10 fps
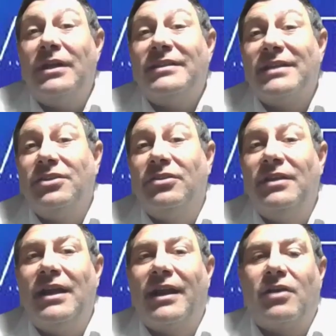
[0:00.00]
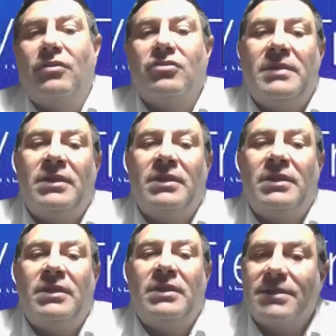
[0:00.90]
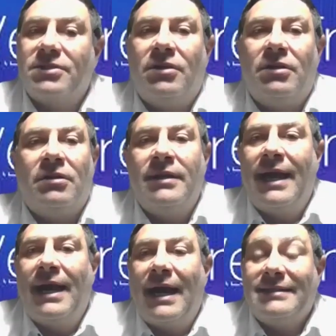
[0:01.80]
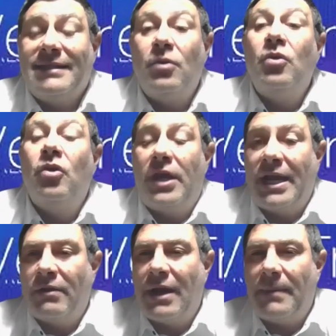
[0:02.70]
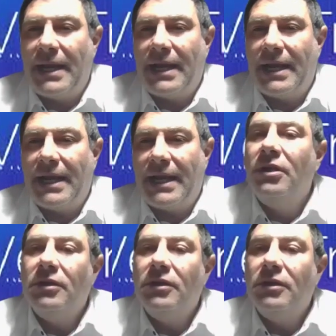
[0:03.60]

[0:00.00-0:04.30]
utilización del reconocimiento de una persona, hacer un login, en una aplicación,